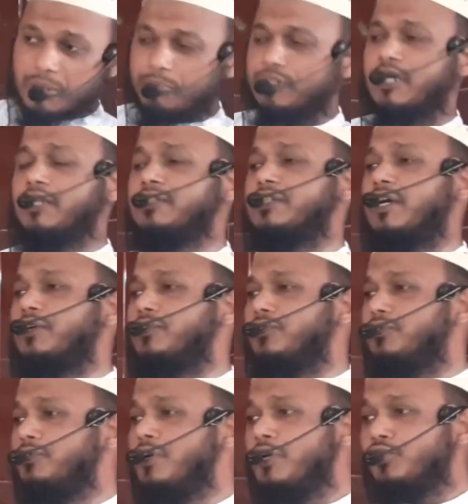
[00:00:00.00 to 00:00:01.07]
সাবধান
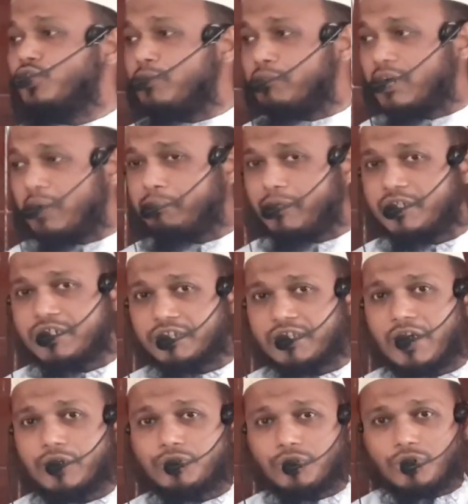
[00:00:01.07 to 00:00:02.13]
থাকো তোমরা বেঁচে
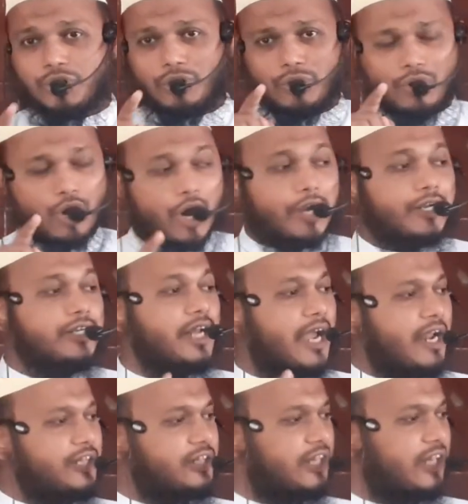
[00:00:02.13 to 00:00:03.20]
থাকো
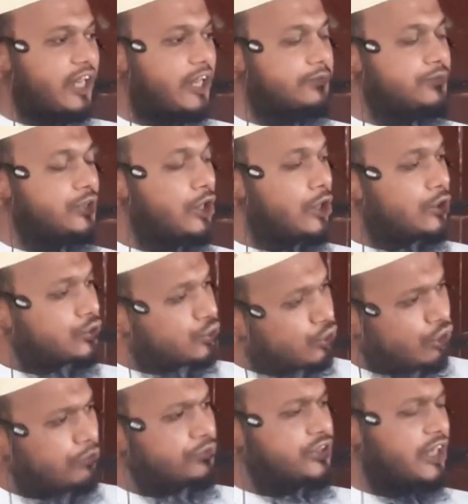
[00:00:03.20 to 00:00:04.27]
অন্যায় থেকে
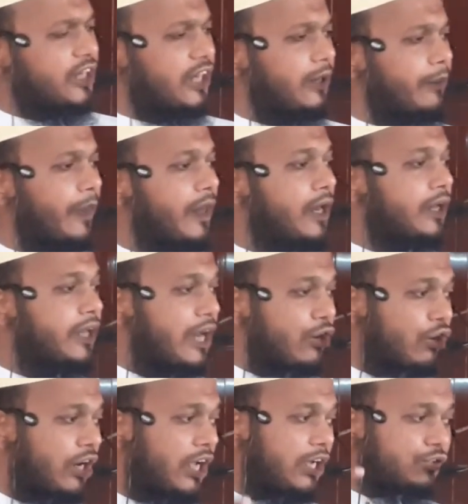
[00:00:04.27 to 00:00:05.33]
জুলুম থেকে
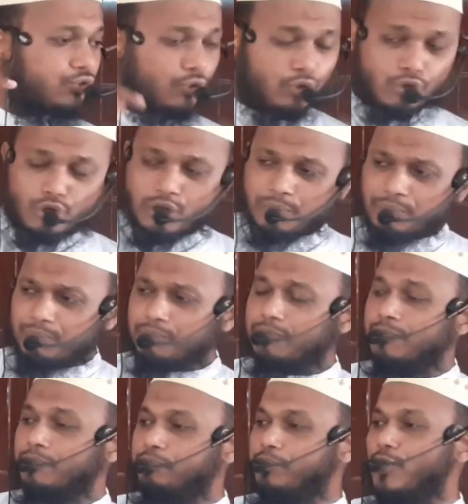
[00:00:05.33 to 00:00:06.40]
কেননা জুলুম
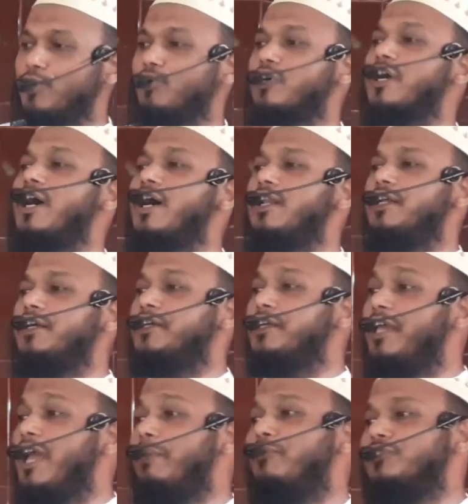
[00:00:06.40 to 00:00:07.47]
পরকাল
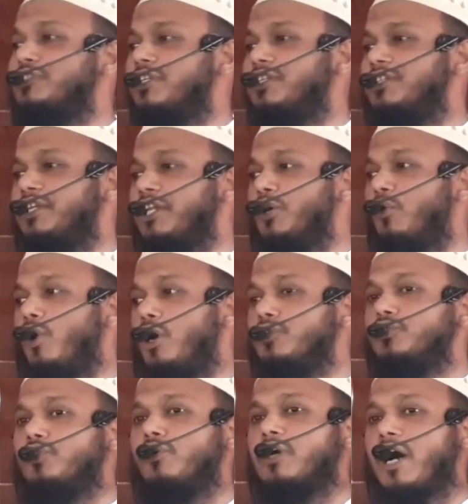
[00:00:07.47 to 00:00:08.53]
কেয়ামতের দিনে
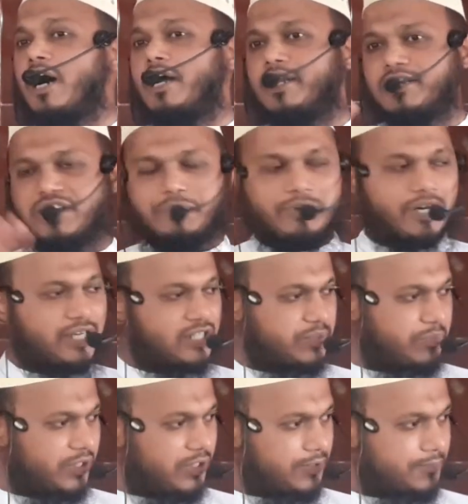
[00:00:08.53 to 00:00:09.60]
অন্ধকার হিসেবে
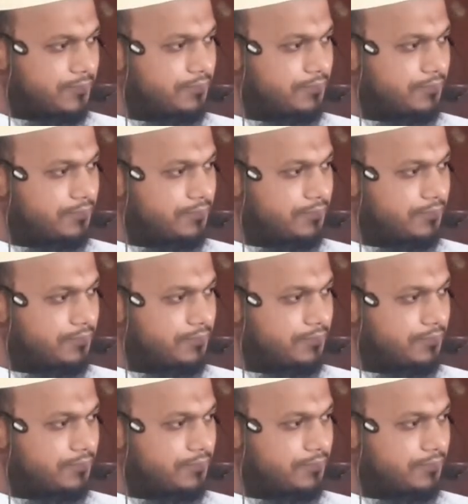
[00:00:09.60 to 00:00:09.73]
আসবে